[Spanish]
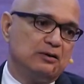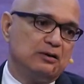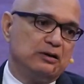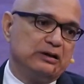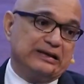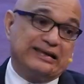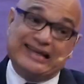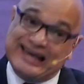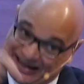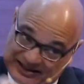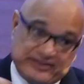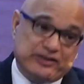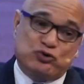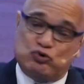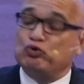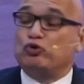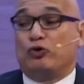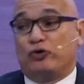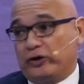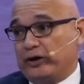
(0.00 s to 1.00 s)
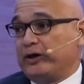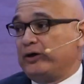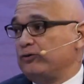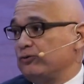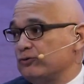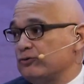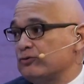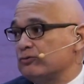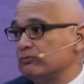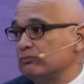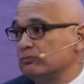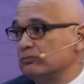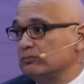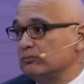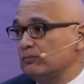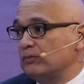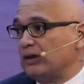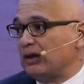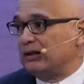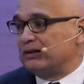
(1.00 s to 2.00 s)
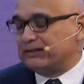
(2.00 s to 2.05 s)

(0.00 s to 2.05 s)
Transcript: y este es uno de ellos, el